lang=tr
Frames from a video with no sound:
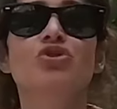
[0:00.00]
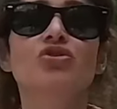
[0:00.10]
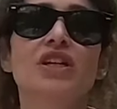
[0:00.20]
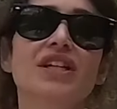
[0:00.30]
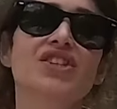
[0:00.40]

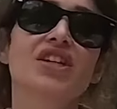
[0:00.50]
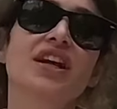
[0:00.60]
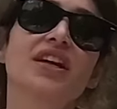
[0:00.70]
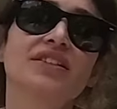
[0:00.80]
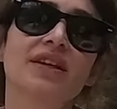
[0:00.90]
bütün
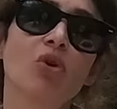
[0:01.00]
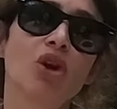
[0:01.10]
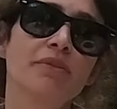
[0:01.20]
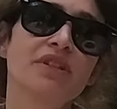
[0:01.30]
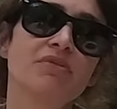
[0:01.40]
ilişkiler de böyle
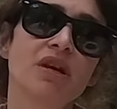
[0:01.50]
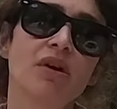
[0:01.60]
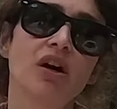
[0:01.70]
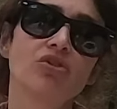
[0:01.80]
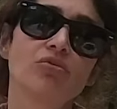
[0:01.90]
ayrı. bitmeye
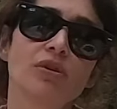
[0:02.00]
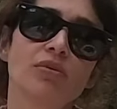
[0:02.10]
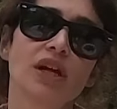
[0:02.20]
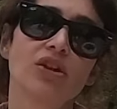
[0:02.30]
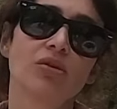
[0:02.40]
mahkum
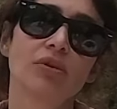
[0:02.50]
gibi geliyor